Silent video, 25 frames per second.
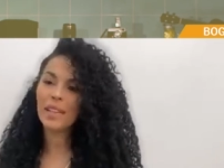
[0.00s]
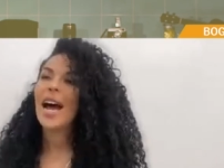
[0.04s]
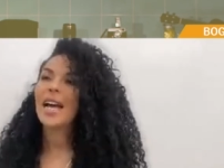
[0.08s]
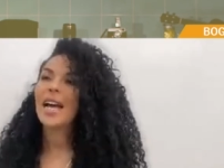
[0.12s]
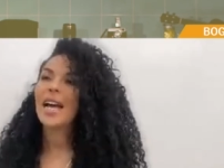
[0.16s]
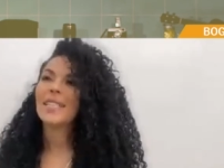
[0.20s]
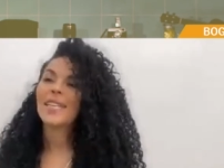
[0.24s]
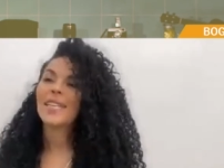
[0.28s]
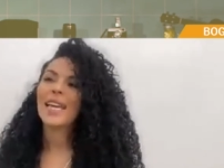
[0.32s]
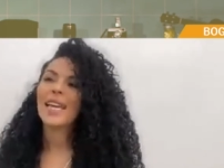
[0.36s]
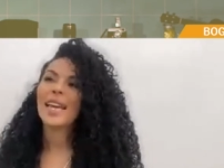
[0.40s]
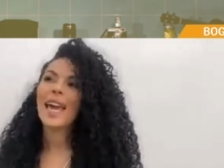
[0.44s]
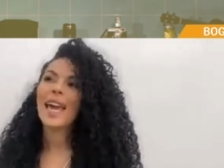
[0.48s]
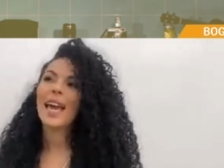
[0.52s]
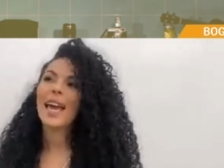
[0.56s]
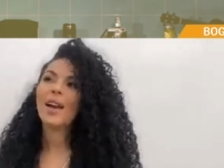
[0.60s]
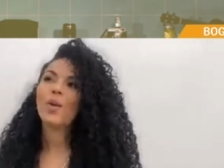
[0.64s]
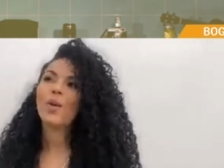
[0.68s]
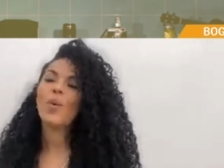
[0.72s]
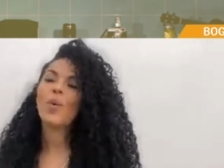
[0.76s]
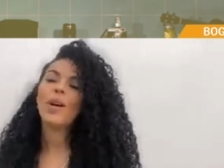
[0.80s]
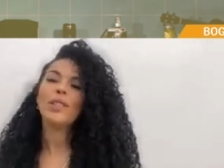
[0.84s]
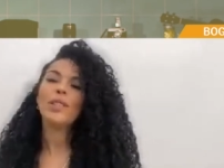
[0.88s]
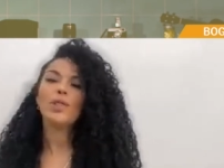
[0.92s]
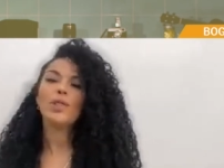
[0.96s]
Así que
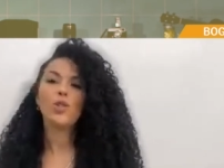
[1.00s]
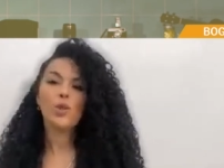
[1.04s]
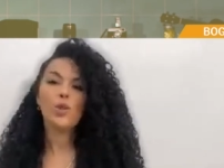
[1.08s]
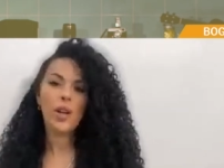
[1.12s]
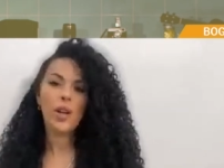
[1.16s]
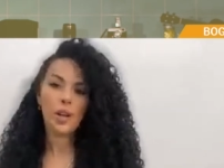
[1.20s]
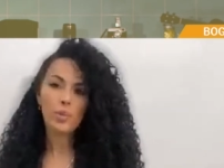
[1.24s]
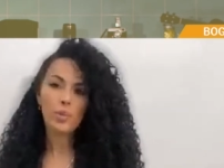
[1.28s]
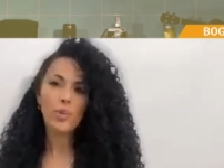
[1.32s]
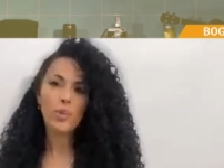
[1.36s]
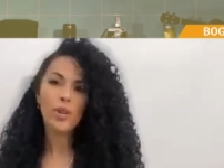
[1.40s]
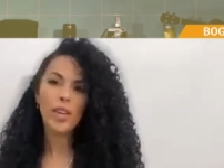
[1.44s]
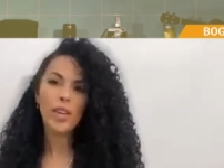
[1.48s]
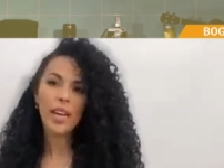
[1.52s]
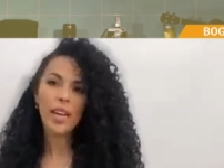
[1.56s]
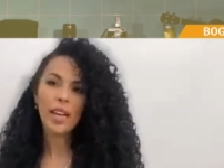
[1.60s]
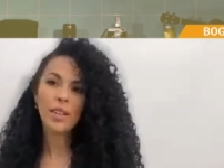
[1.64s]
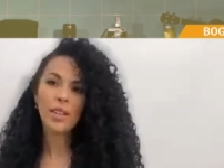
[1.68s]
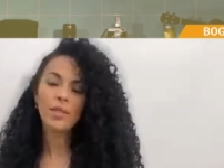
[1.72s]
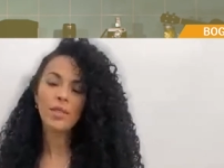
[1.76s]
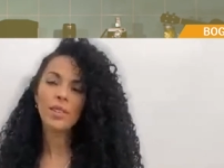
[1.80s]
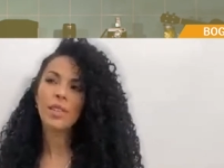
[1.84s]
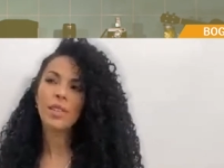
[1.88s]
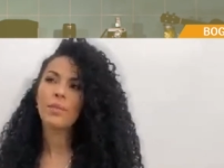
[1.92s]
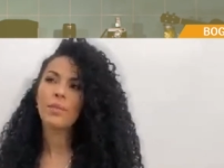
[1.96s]
cuando yo era
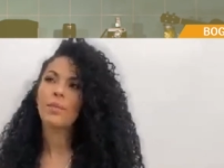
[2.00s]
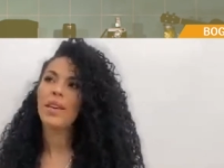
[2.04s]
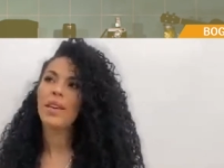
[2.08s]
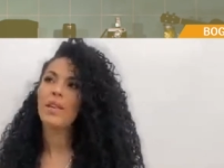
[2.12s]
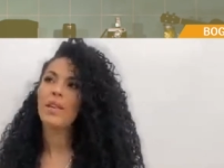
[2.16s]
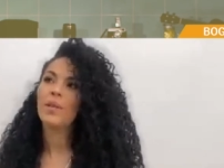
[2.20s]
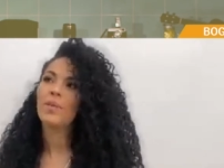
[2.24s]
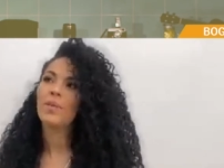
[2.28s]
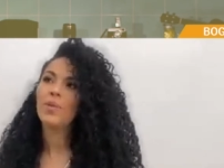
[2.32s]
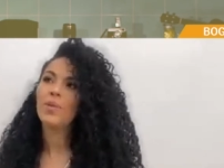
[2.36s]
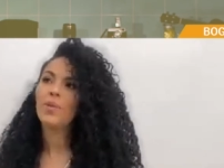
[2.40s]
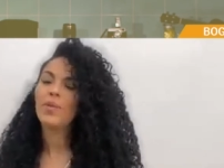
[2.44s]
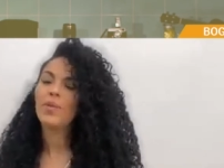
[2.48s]
modelo y me iba muy